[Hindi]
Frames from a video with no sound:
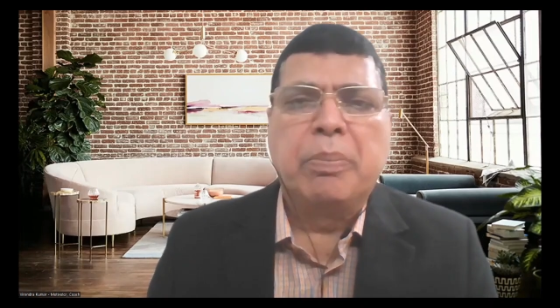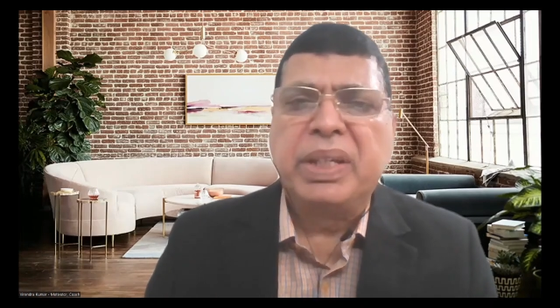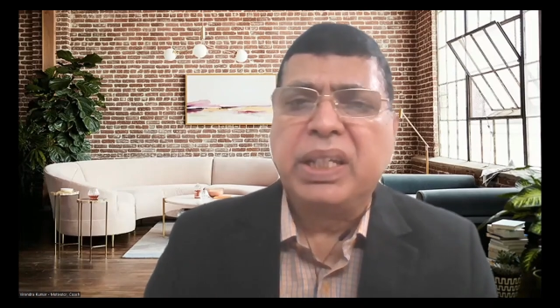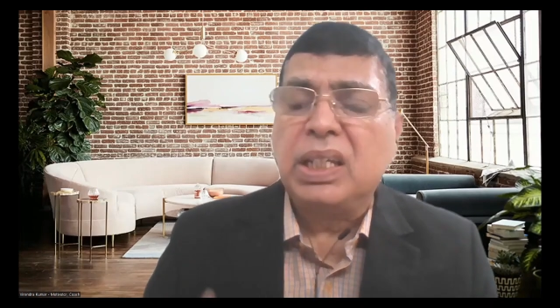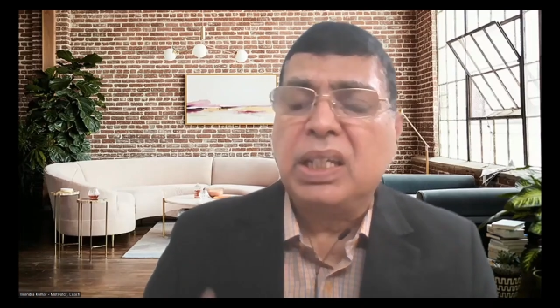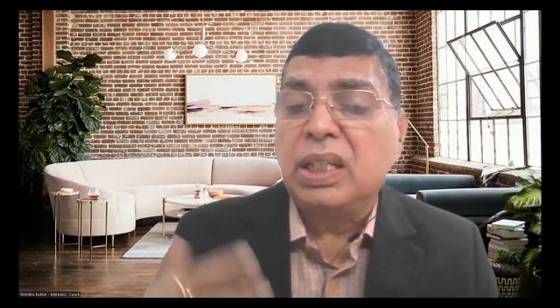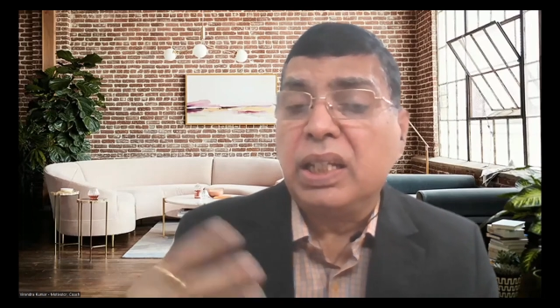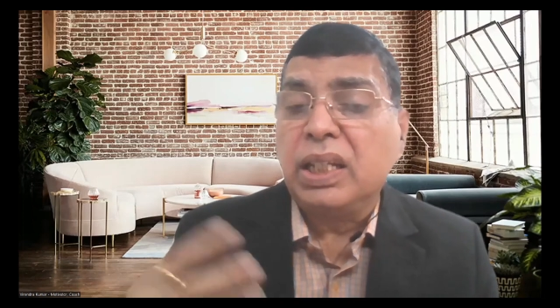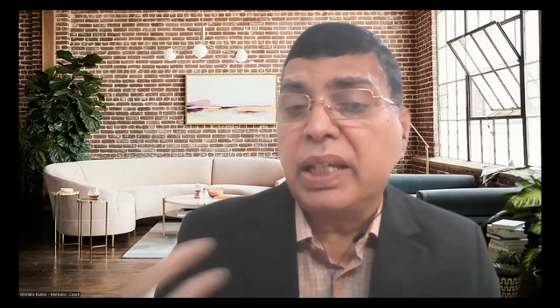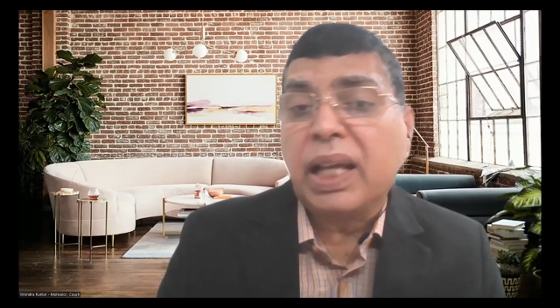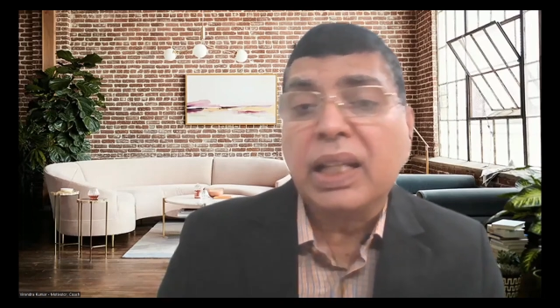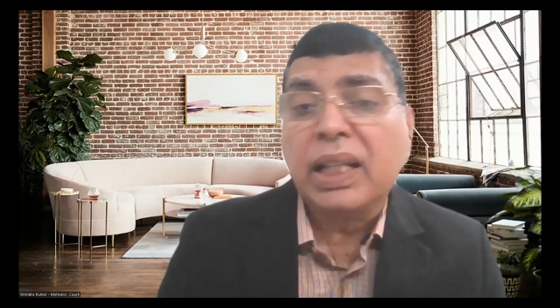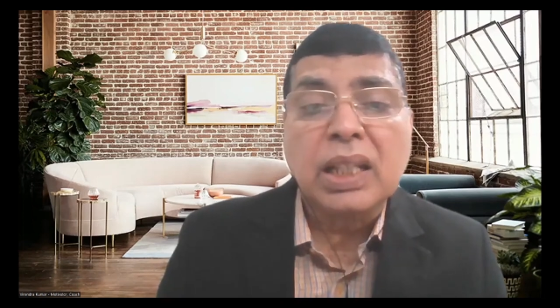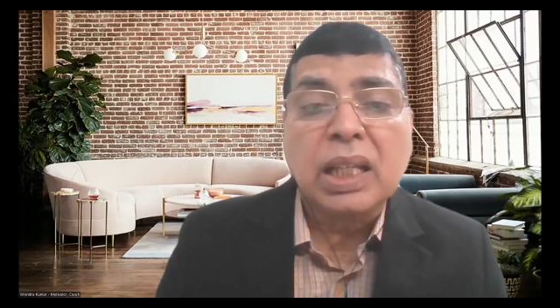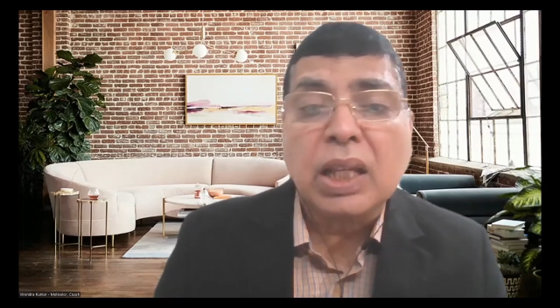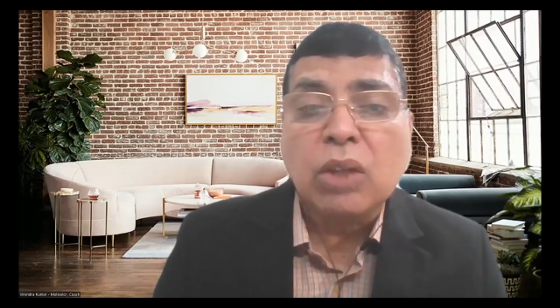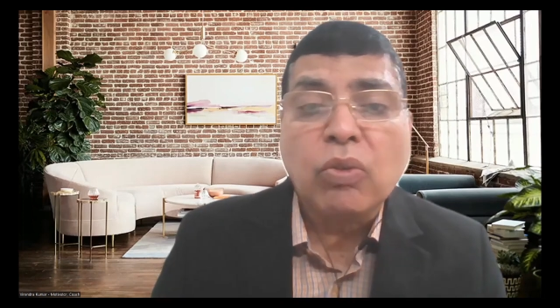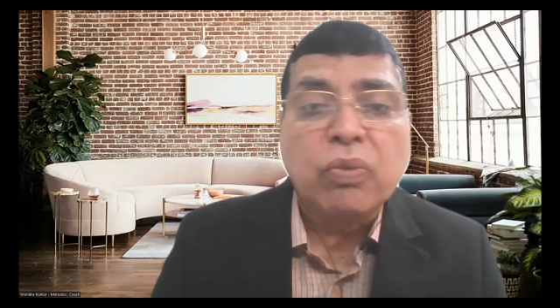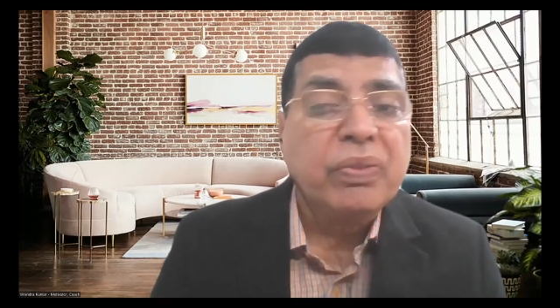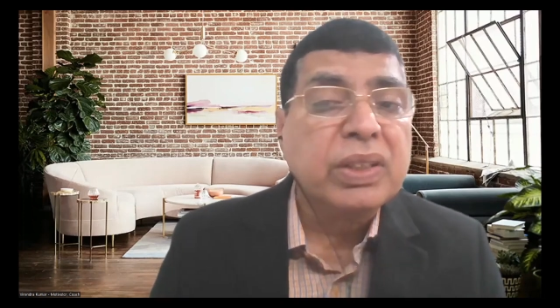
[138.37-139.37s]
मैं ये नहीं
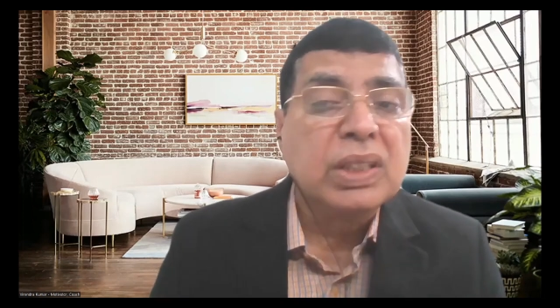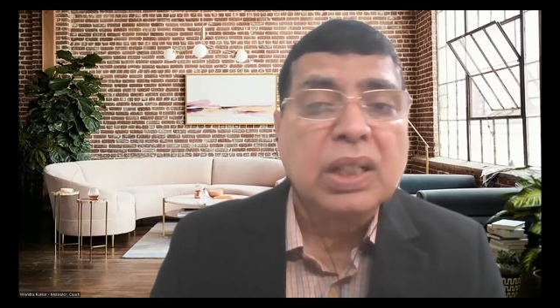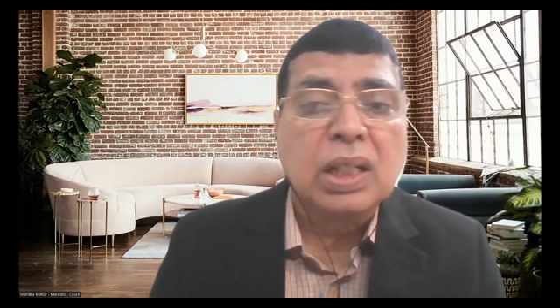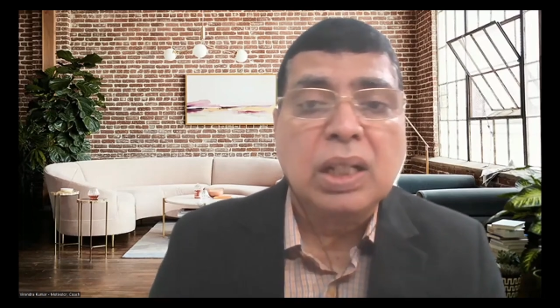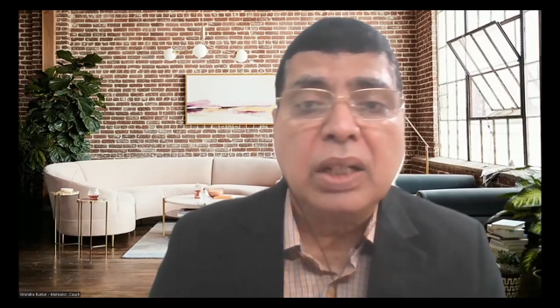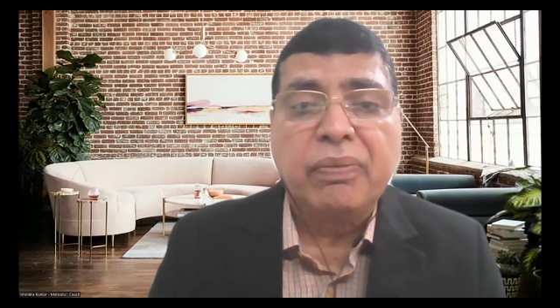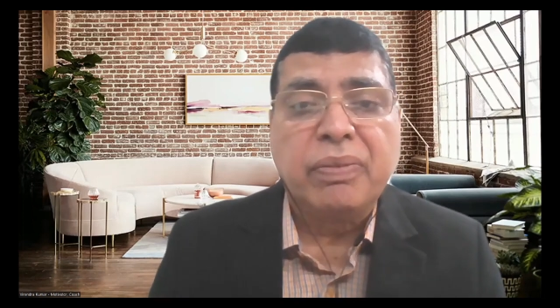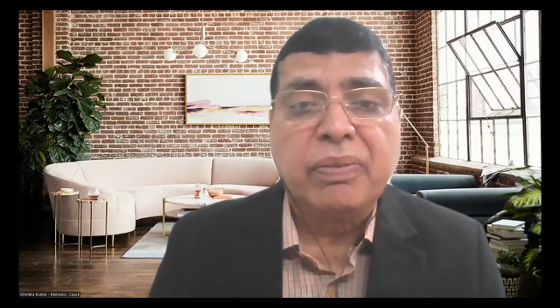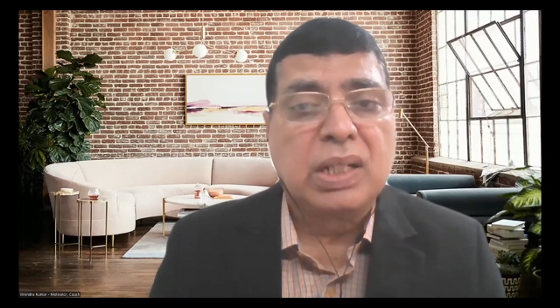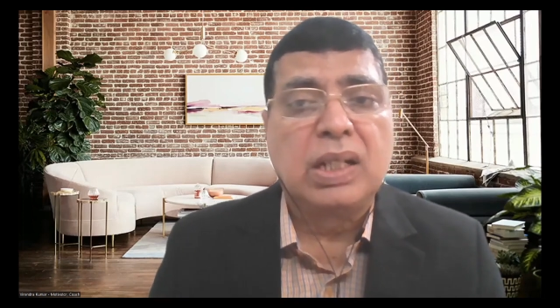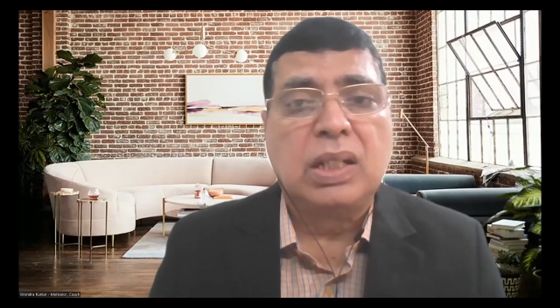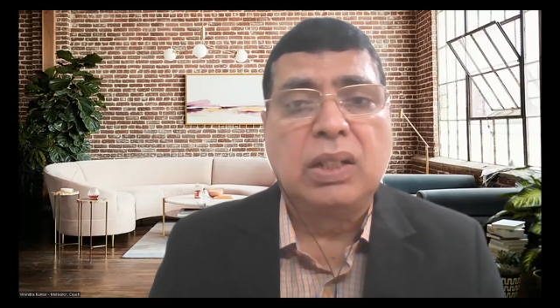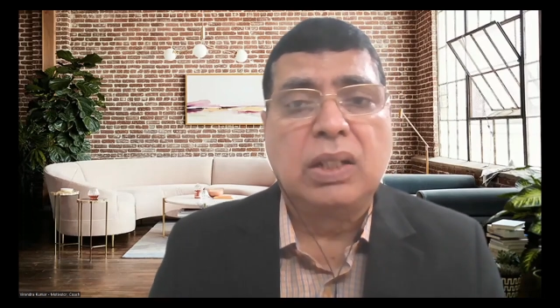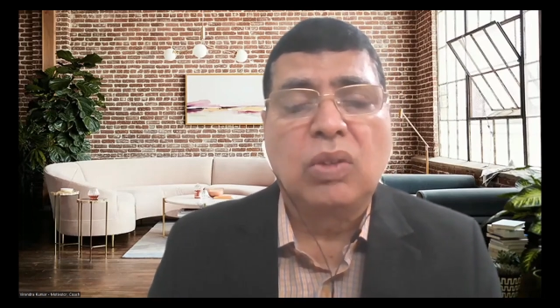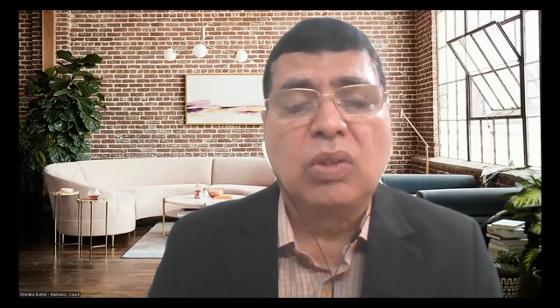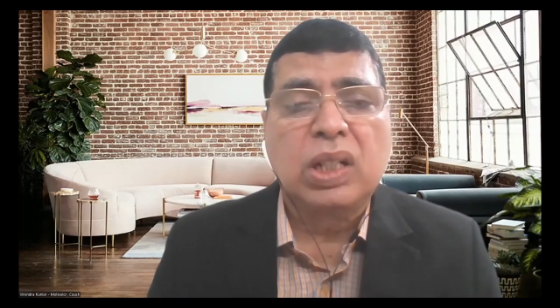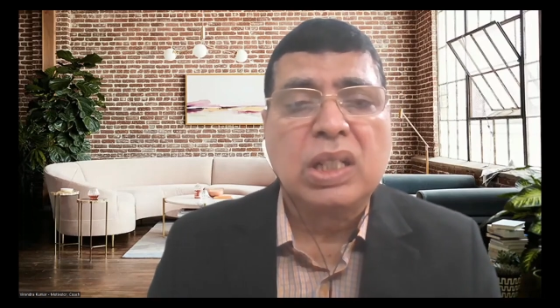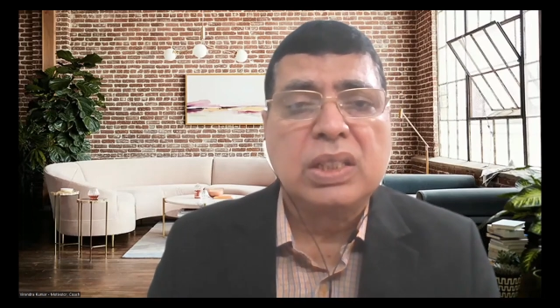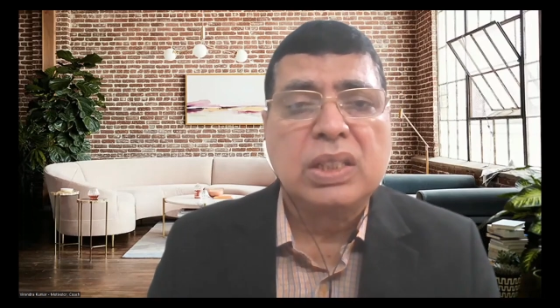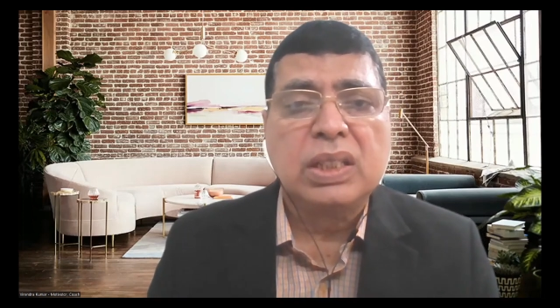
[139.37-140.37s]
कहता कि वो फिजिकली फिट नहीं
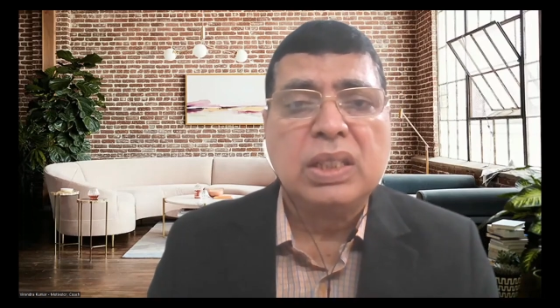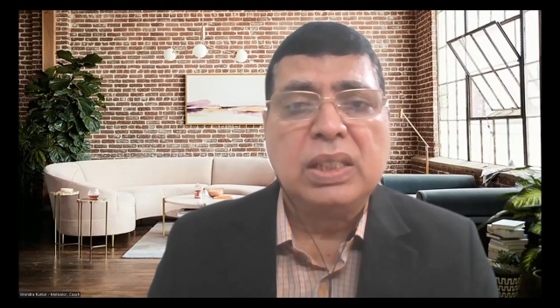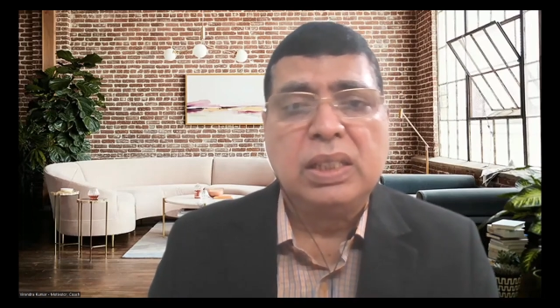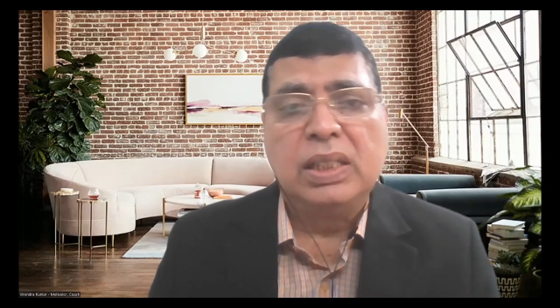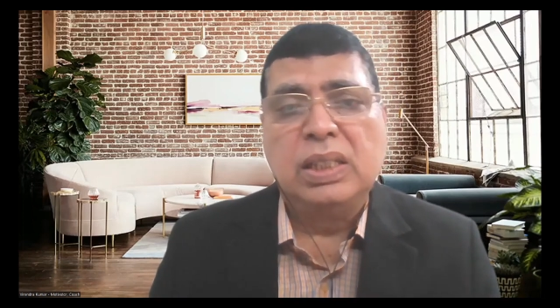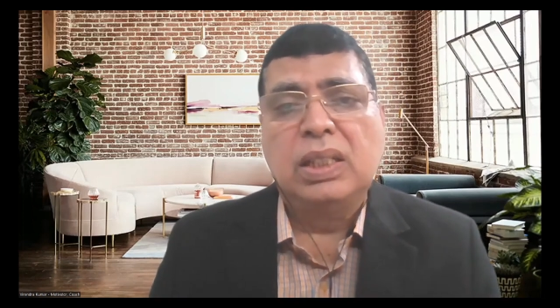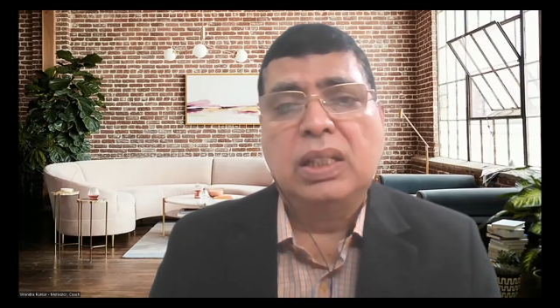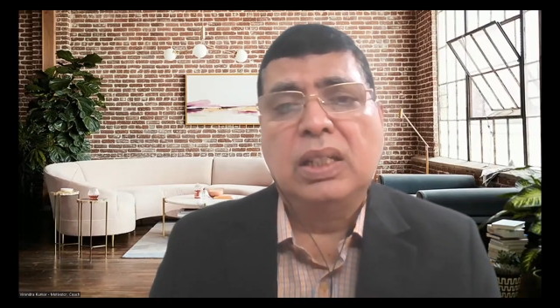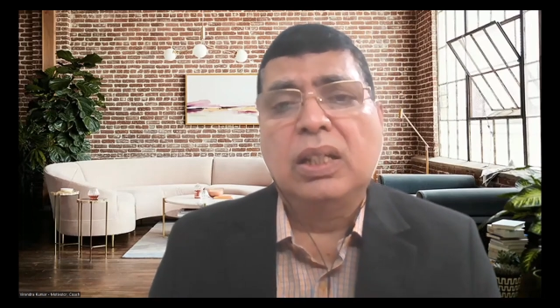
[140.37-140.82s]
होना चाहिए